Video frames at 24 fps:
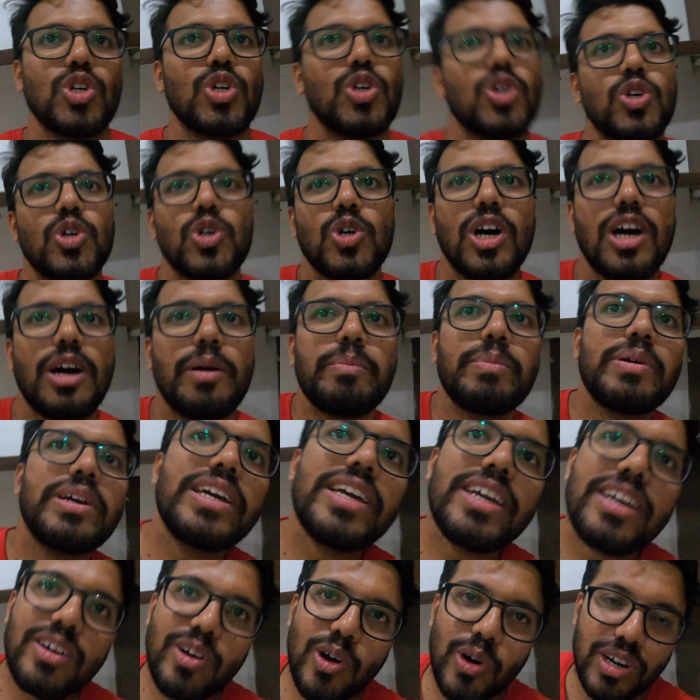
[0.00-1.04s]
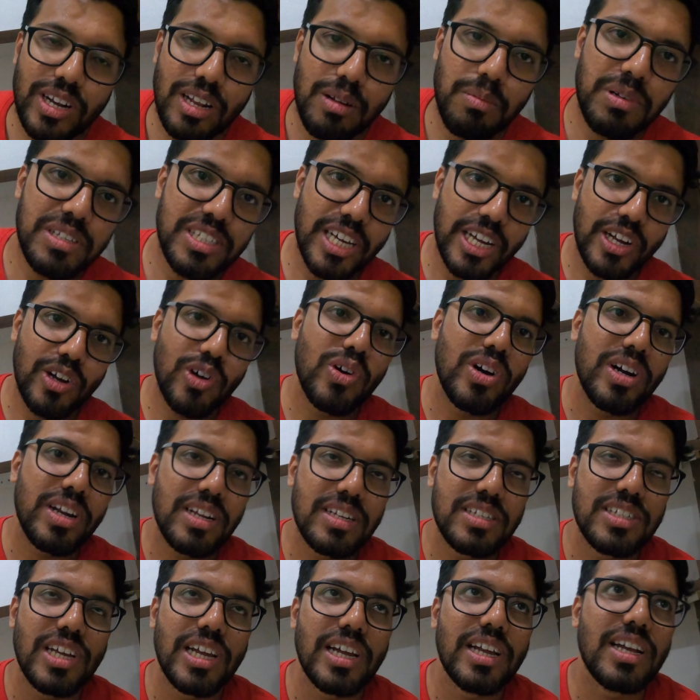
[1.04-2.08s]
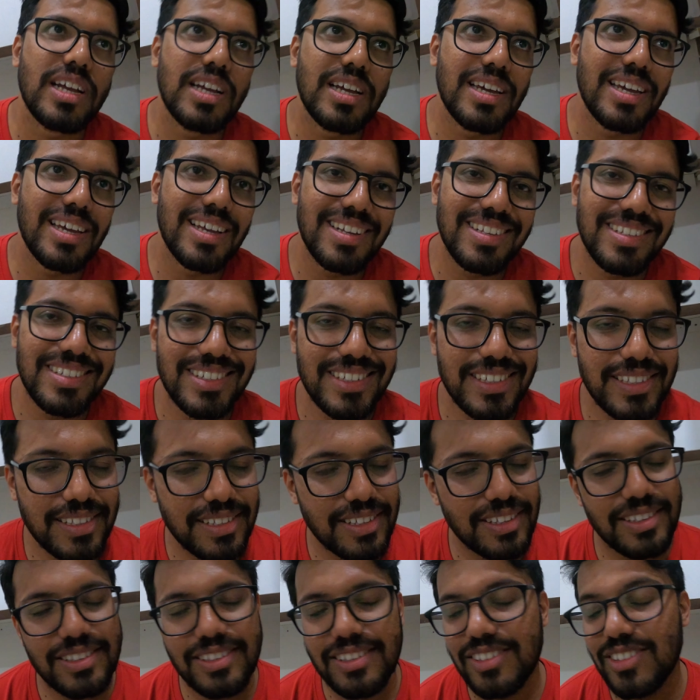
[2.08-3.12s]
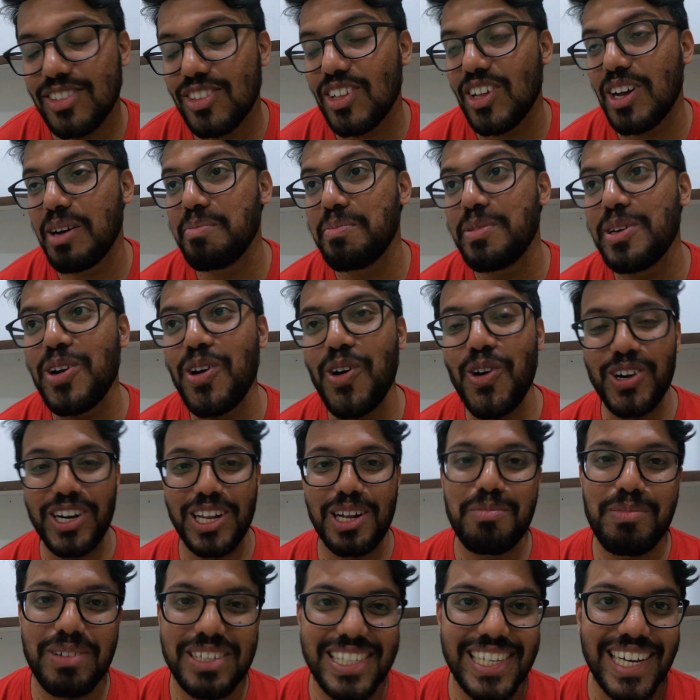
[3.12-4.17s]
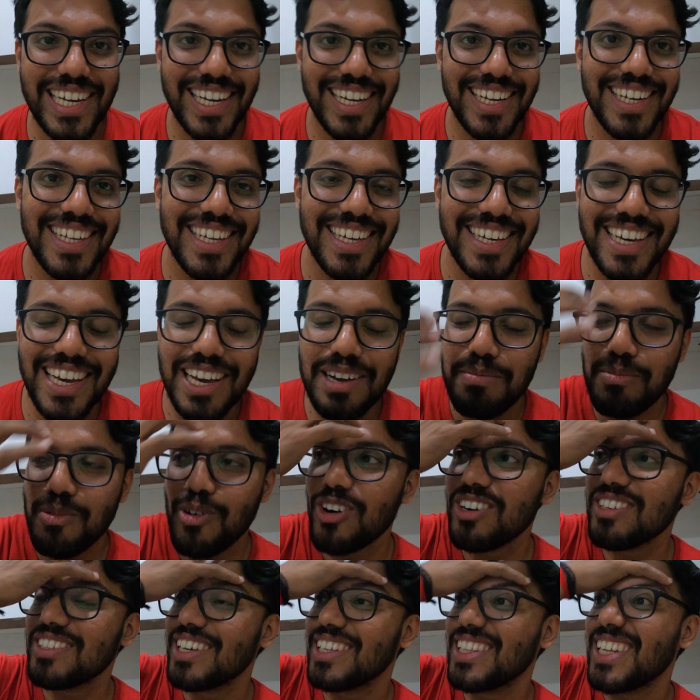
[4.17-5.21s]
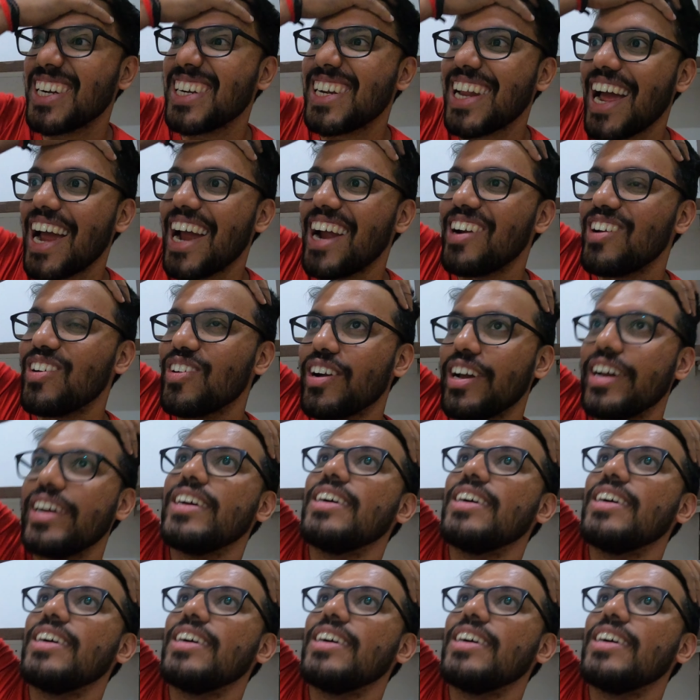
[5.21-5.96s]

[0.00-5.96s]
तो अभी होटल में चेकआउट चेक इन अभी होटल में चेक इन किया है बहुत ज़्यादा टायर्ड हो